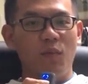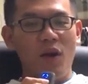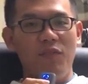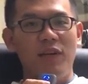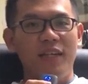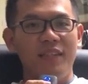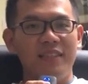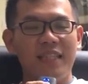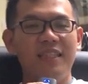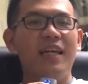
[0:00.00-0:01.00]
qua phần
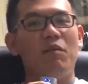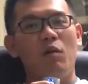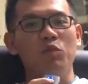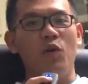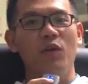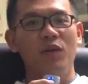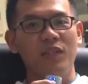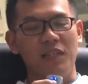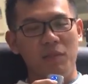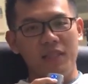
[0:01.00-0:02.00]
ra sân đá bóng rồi,
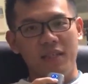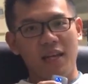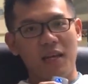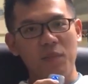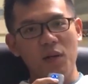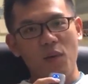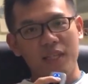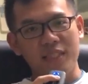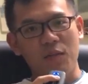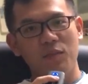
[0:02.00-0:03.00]
thì bây giờ là cái bước
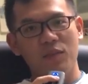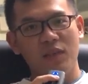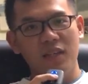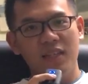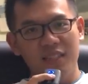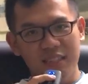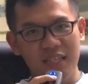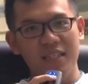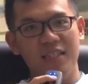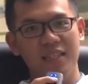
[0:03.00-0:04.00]
quan trọng
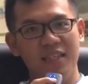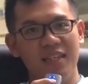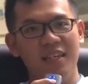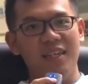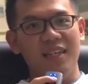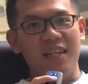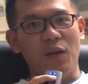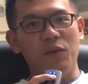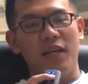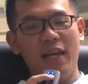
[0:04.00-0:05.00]
nhất
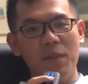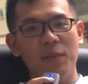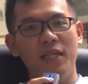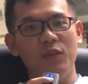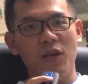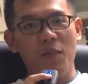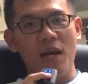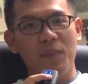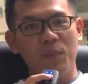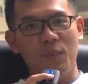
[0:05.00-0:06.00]
để có thể đem đến cho các
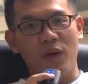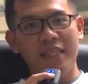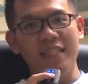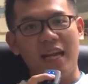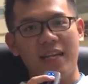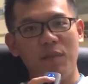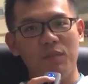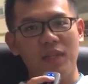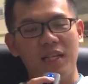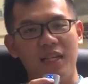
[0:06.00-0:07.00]
bạn một cái trải nghiệm
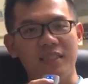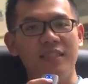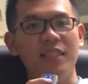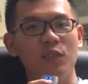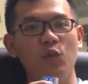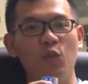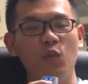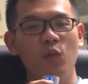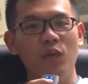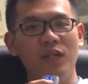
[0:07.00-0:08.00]
thật là chỉn chu,
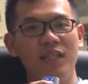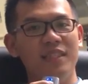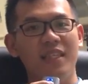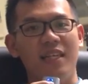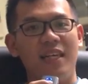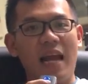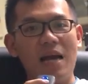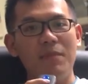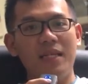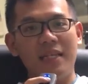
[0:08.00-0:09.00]
thật là
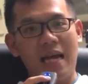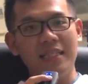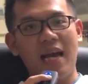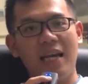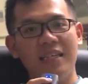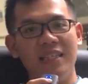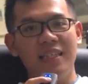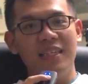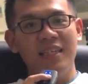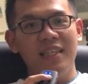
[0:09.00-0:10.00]
đã mắt đã tai
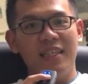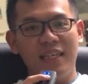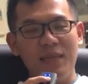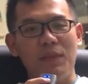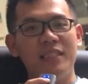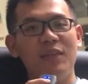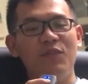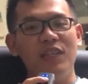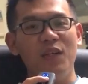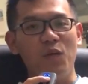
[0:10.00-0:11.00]
khi mà
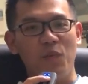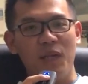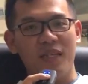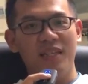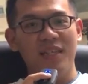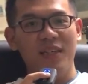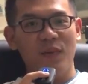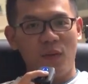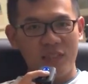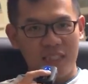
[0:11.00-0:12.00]
xem video của mình.
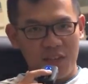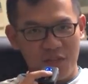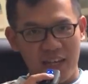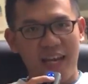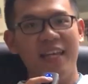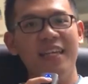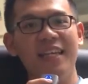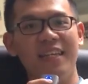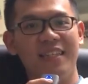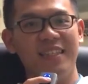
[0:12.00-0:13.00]
Đó chính là phần
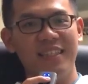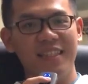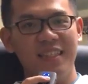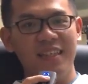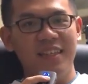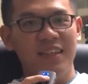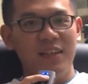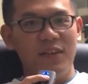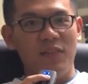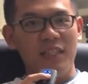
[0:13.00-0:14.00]
edit.
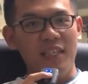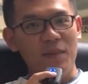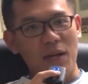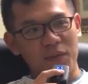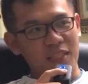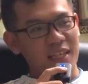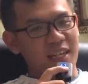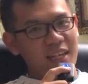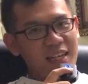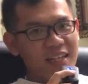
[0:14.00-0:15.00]
Và như các bạn có thể thấy
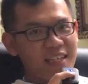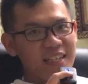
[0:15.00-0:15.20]
ở đây,